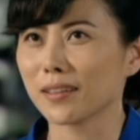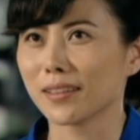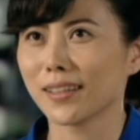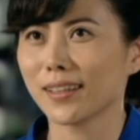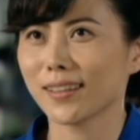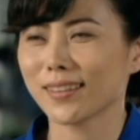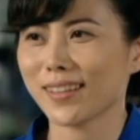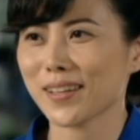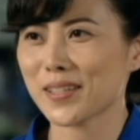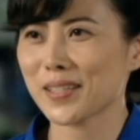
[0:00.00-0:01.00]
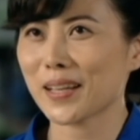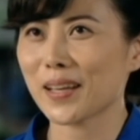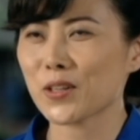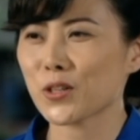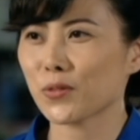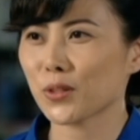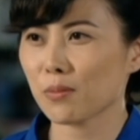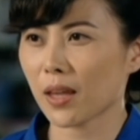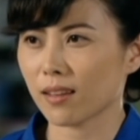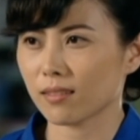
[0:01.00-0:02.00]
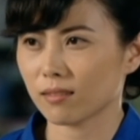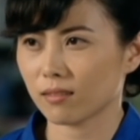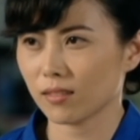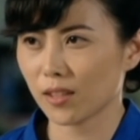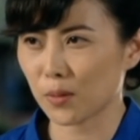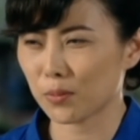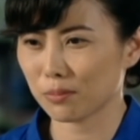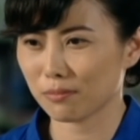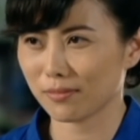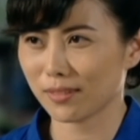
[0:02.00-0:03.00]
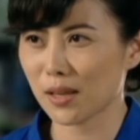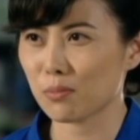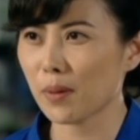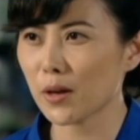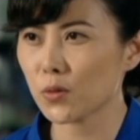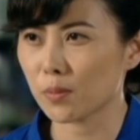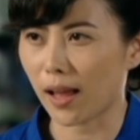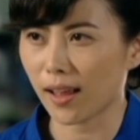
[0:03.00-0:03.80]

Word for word: Khởi Minh à, sao lại hỏi Lương sư phụ những chuyện này?